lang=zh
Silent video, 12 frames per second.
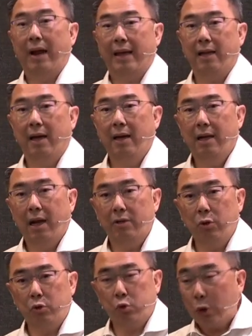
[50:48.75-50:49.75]
酿出来
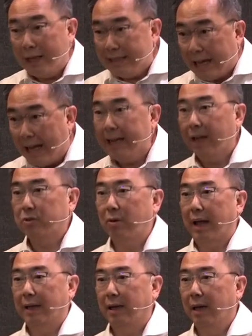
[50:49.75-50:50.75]
的，然后是有专
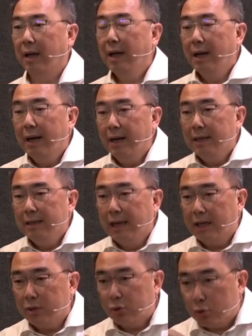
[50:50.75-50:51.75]
家酿出来的。
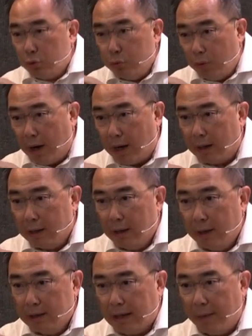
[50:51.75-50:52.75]
那个
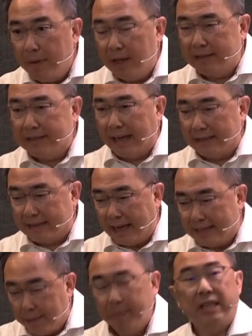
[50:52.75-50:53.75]
树哈，它们要
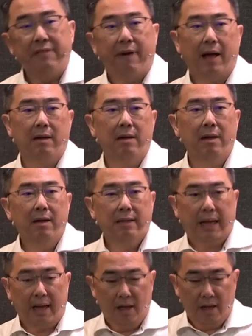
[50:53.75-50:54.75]
长在什么地
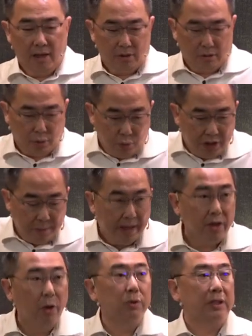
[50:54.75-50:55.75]
方？那
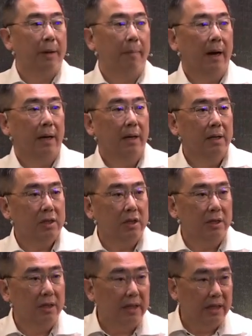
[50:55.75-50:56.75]
土里面有什
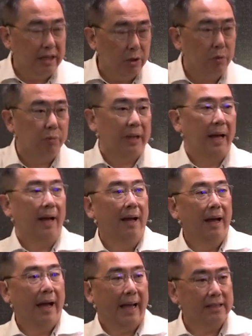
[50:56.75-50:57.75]
么？是泥
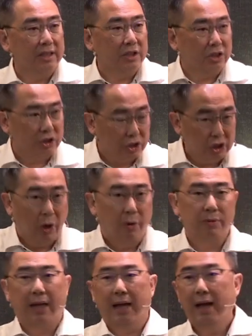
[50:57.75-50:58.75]
土的，还是
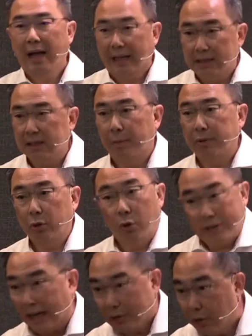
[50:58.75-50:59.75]
石头的，还
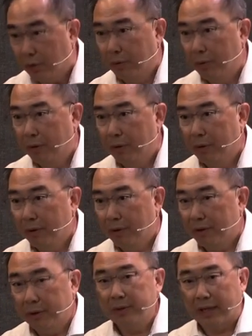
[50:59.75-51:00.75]
是什么？都有讲究，
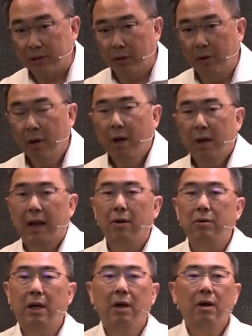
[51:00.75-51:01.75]
都有讲
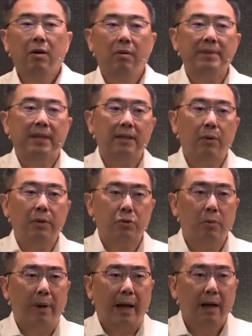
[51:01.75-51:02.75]
究。然后呢，我
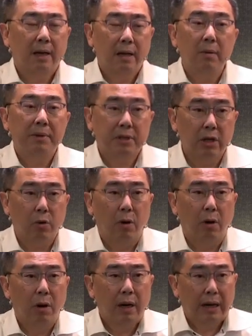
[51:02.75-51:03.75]
们常常会说嘛，你们
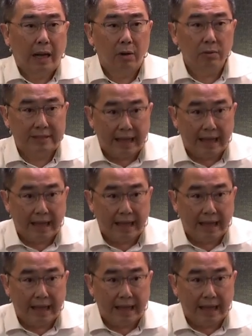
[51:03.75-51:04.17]
有没有听过